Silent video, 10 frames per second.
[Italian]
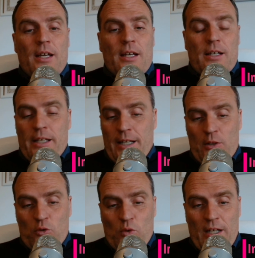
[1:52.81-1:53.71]

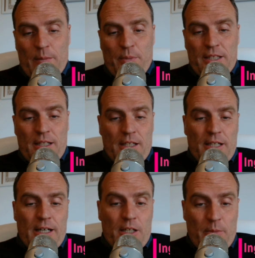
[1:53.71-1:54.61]
Cliccando sulla
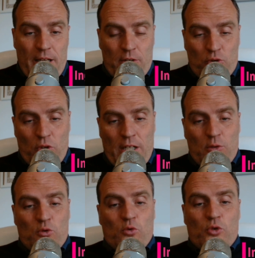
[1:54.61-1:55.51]
campanellina rimane
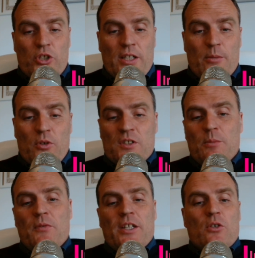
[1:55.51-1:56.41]
aggiornato sull'uscita dei
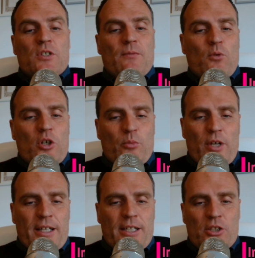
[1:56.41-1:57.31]
prossimi video, se vuoi puoi
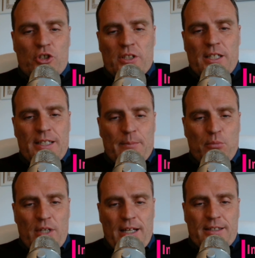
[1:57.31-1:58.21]
anche decidere di
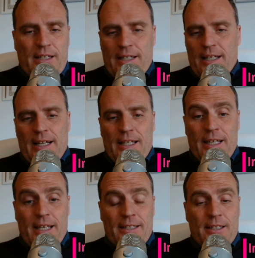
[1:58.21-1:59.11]
abbonarti al
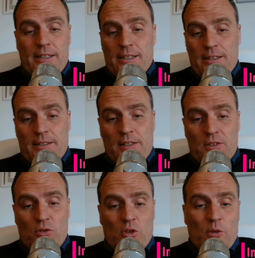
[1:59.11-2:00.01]
canale e nel link in
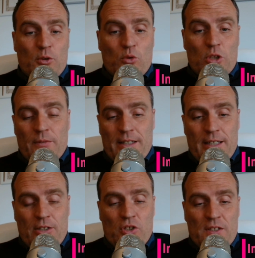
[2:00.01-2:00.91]
descrizione trovi tutti i
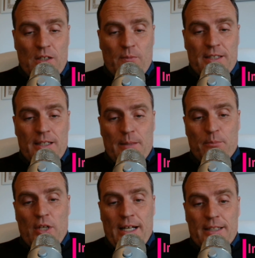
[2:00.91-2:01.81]
vantaggi riservati agli
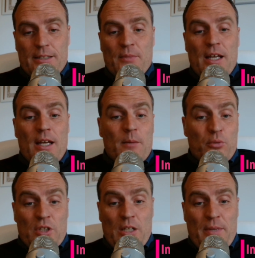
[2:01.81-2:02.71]
abbonati.
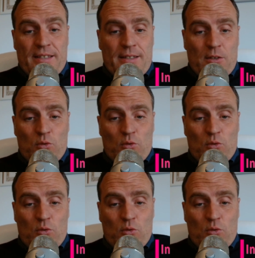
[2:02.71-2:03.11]
Potrebbe essere